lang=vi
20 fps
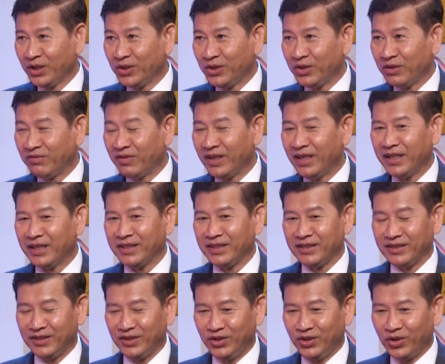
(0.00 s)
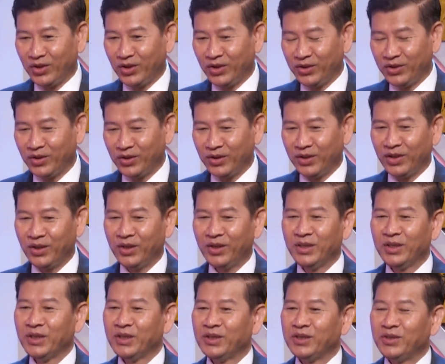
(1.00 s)
cho với lại cho nó cho nó
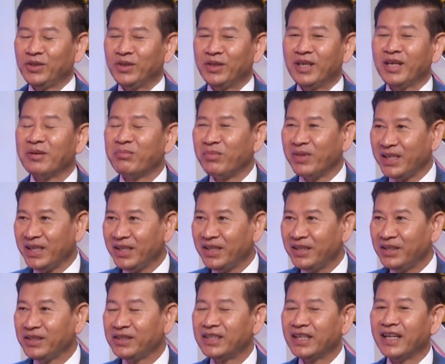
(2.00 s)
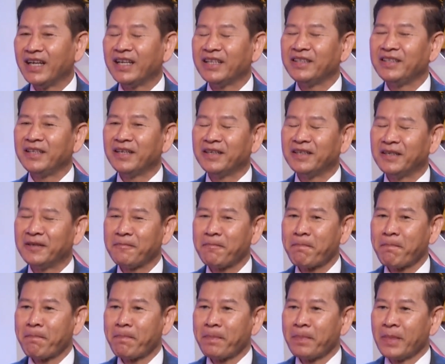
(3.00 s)
cho nó hợp lý như chẳng hạn giờ ha
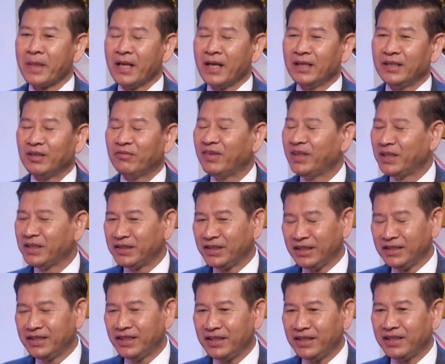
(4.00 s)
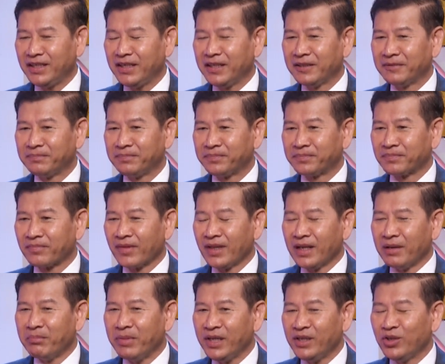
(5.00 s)
trong vấn đề chính trị đi ừ.
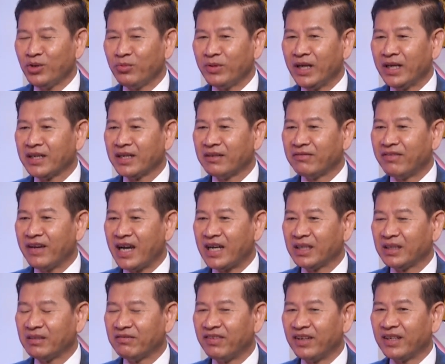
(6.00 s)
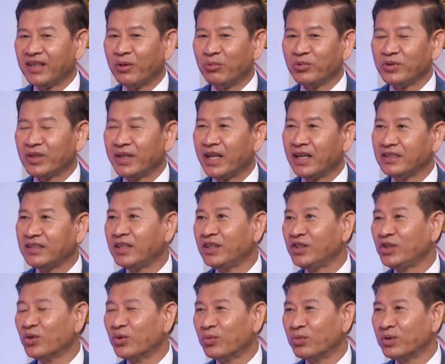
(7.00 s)
mình dùng lá cờ vàng để vận động cho đảng dân
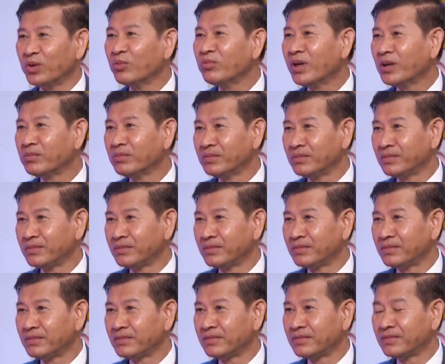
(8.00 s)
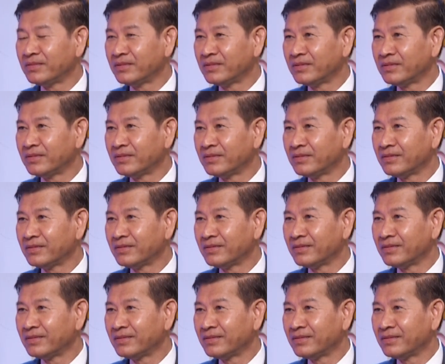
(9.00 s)
chủ đúng không ừ.